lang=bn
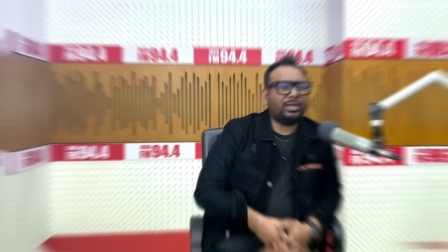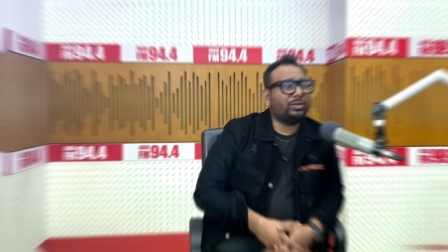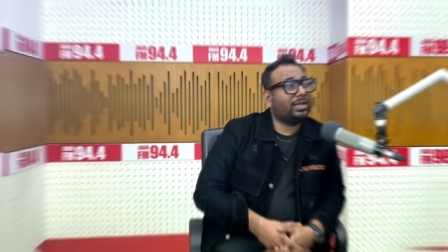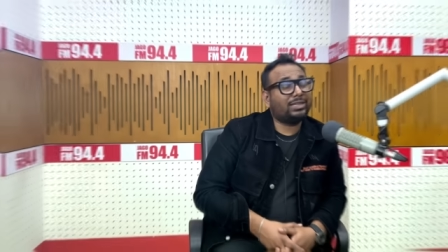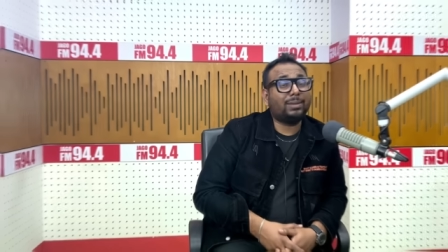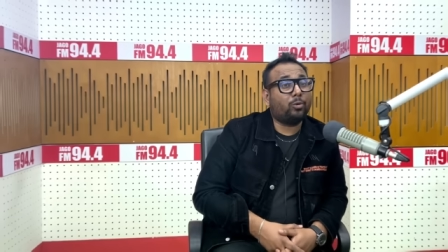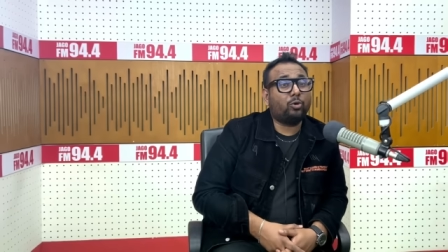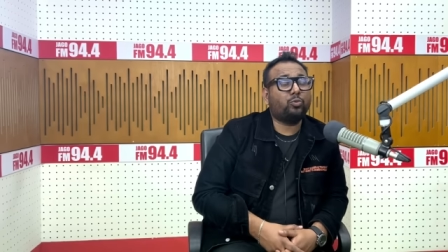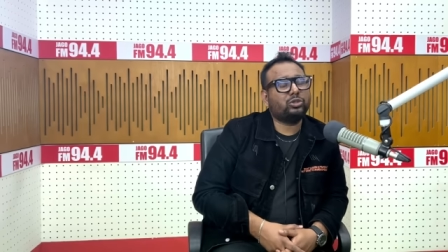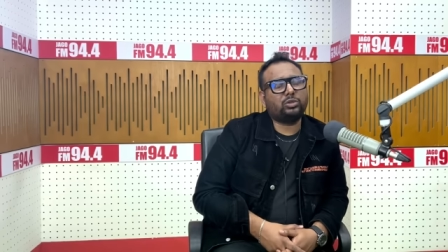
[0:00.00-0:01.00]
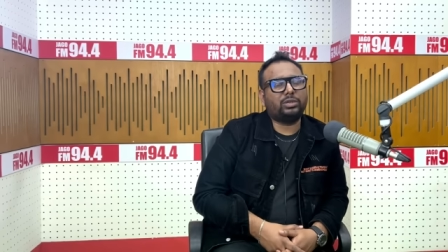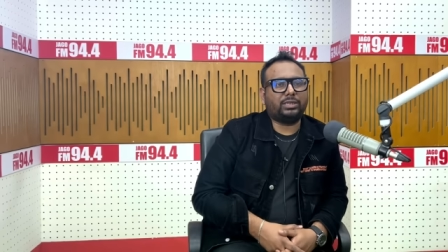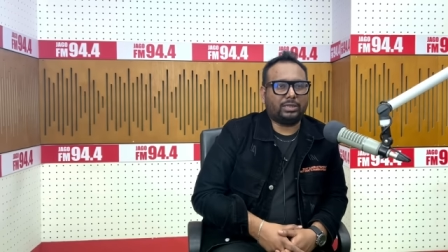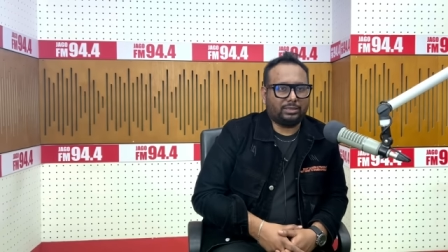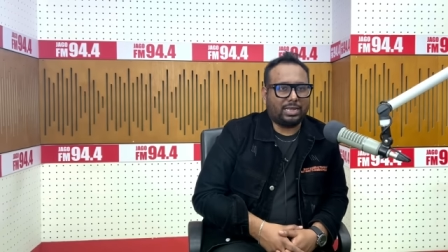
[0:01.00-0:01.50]
দেখেন এর থেকে বড় পুরস্কার তো
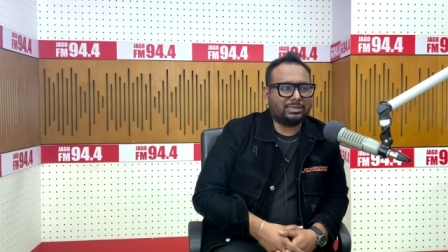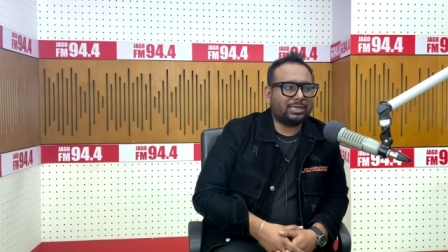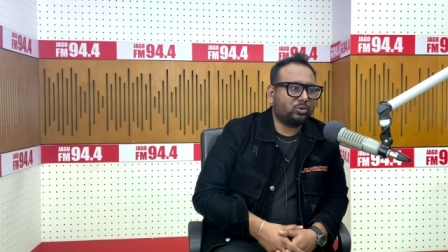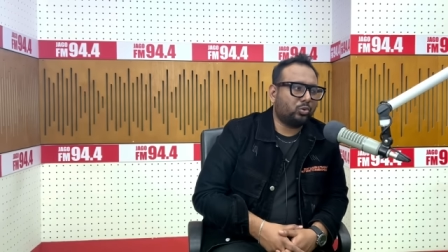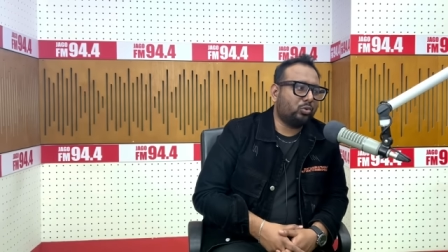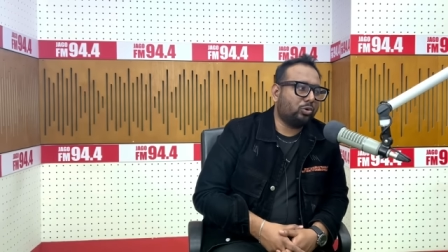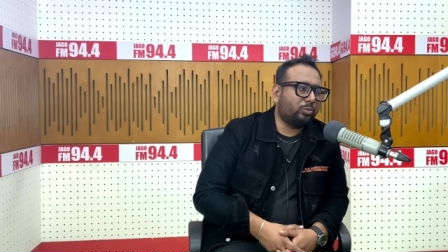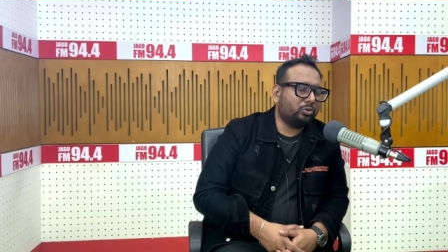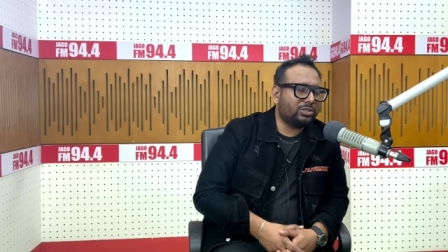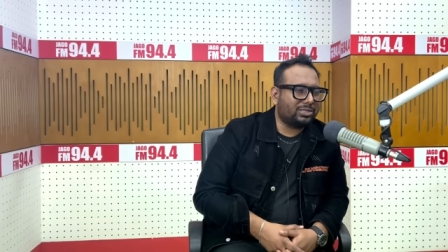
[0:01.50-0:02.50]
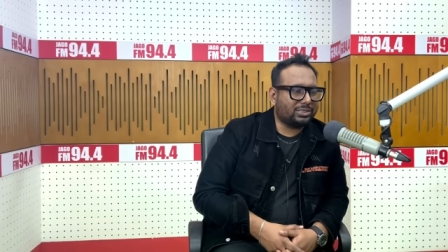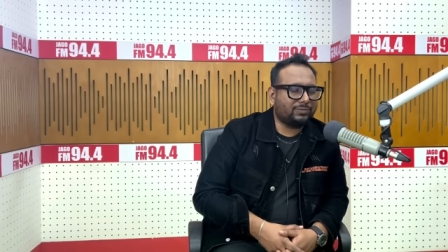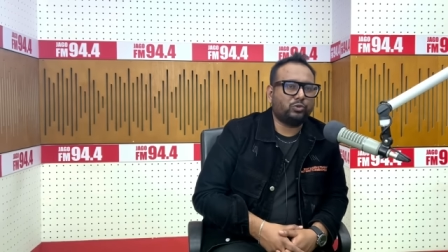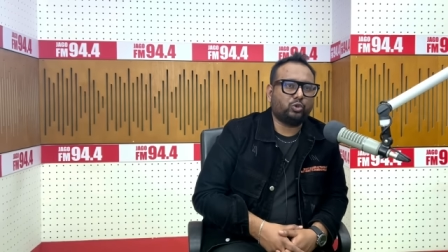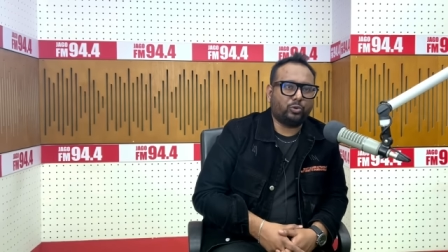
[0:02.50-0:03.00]
এটাই আজকে সুরঙ্গর মতো
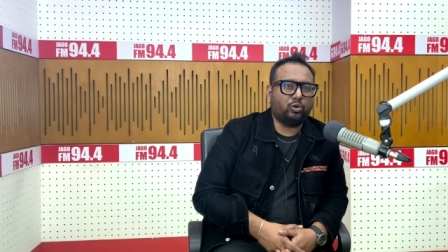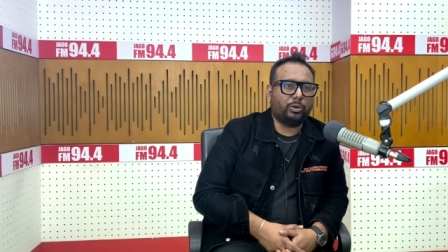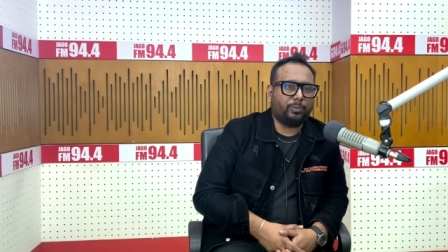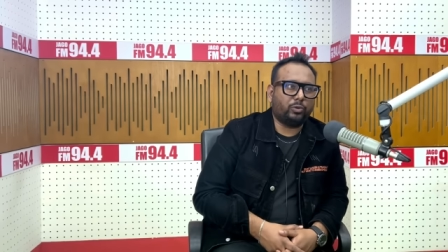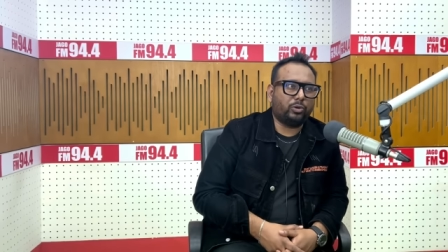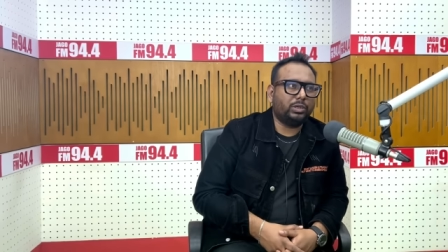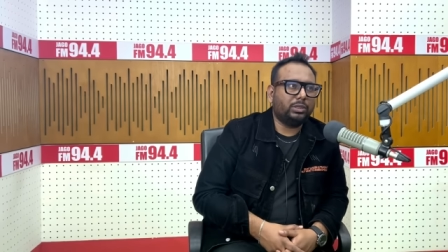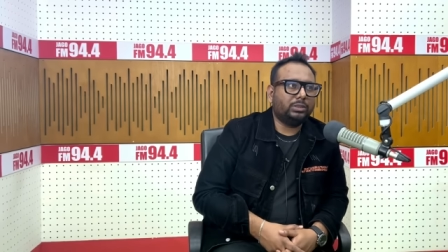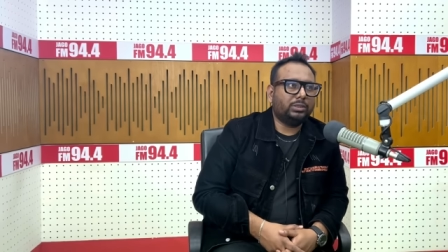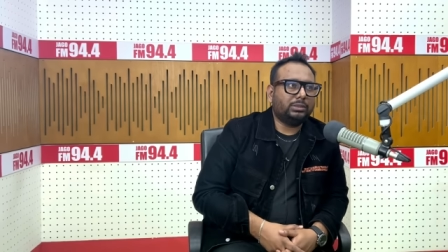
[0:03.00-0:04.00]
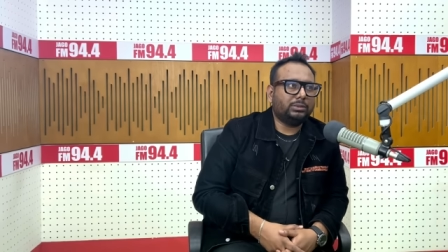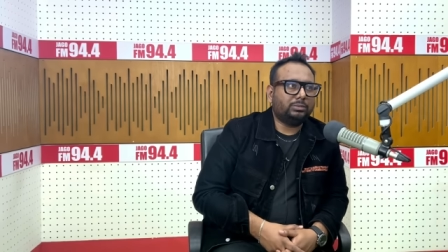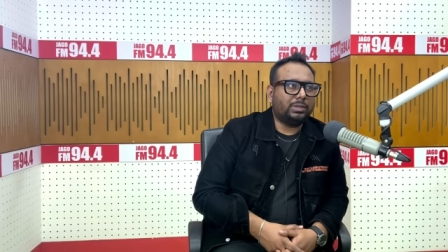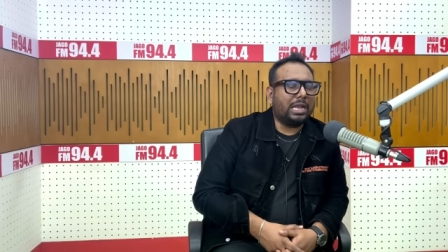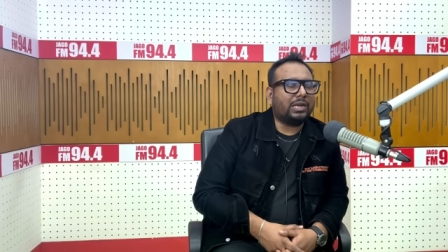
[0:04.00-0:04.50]
সাকসেসফুল ছবি করার পর
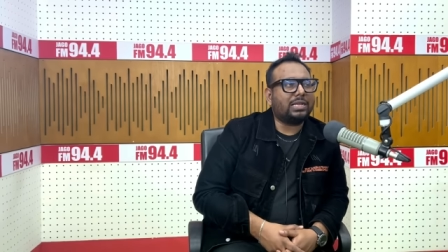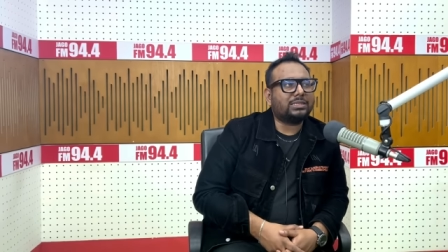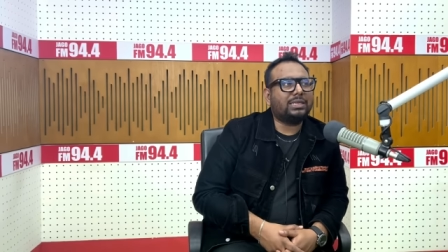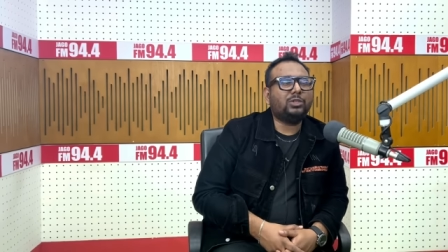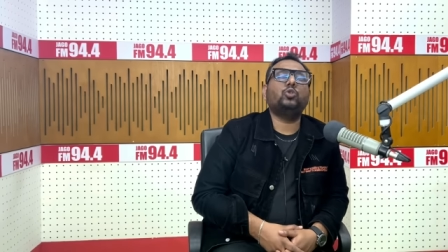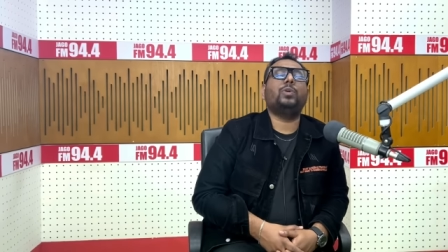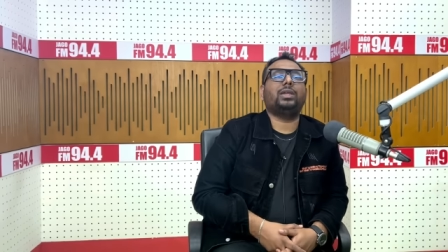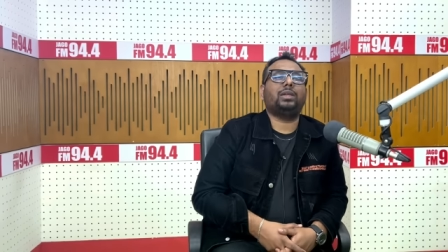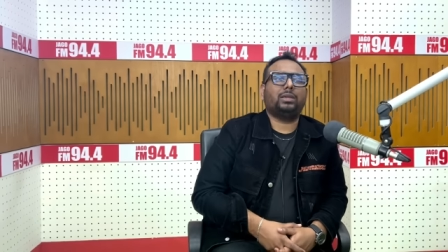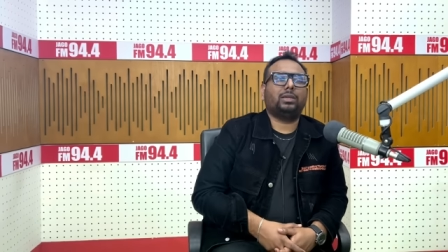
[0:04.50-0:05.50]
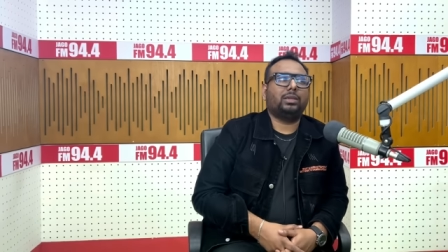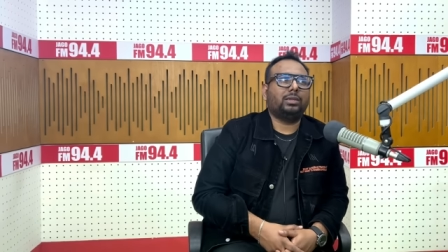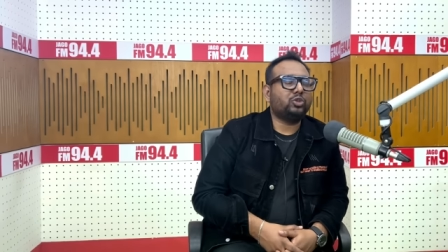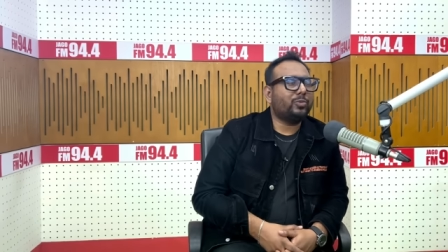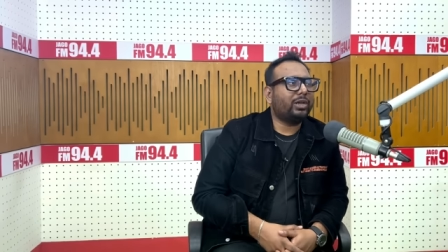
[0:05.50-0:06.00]
আর আজকে নিশু ভাই নিশু ভাই